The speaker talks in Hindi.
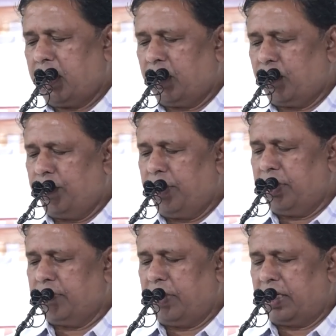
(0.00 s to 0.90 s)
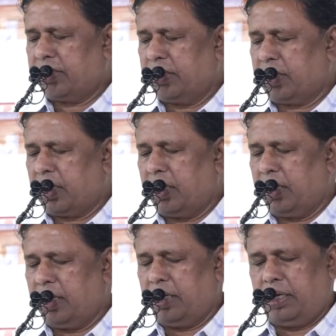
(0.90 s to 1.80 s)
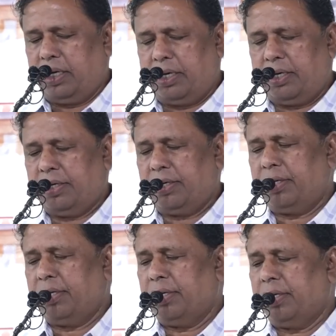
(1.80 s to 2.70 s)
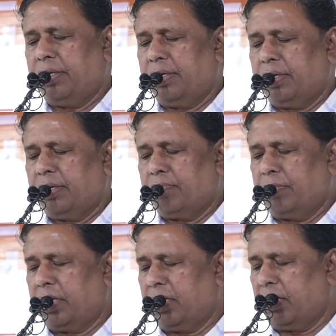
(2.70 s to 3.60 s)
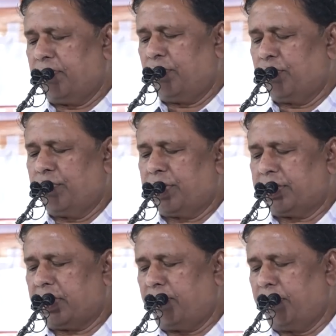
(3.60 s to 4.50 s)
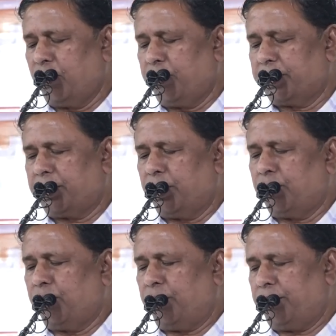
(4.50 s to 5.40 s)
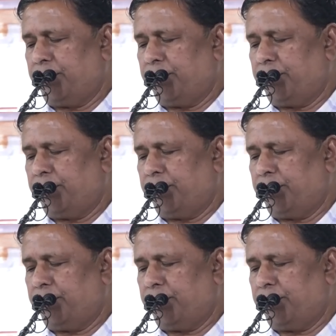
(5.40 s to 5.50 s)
कंक्लूडिंग भाषण करने के लिए मैं आप लोगों के सामने उपस्थित हूँ